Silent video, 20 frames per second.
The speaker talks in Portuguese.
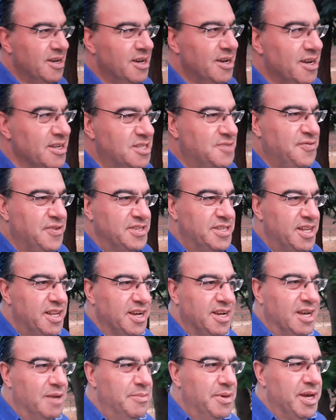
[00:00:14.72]
Antes de fazer a
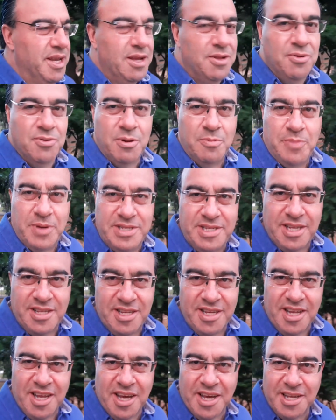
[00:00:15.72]
caminhada, eu dou uma
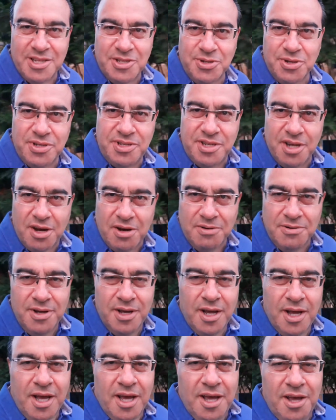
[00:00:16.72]
passadinha na rede social.
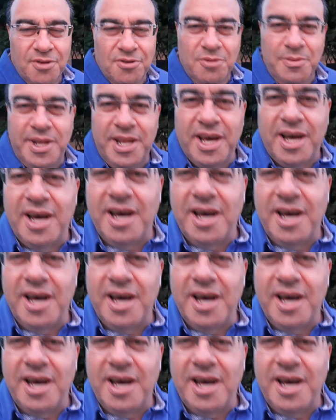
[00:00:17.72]
O nome é da